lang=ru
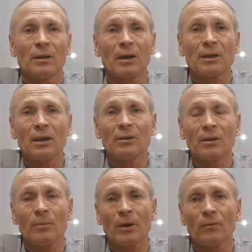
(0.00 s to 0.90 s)

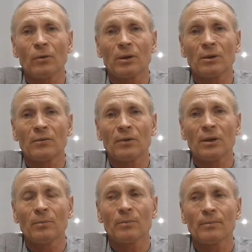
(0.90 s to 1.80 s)
расследование проводят
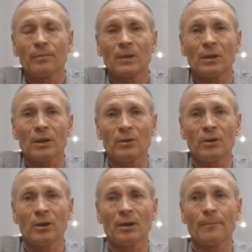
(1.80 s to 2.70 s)
своим
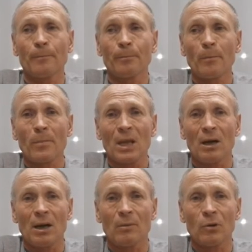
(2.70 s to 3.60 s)
отделом.
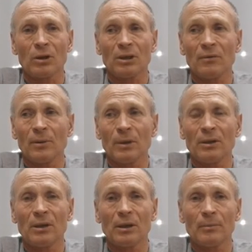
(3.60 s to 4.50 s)
А как можно своим
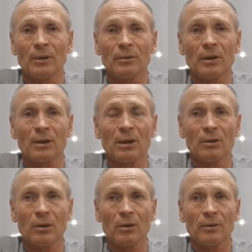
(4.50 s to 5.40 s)
отделом
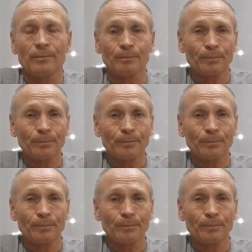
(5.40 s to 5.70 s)
расследование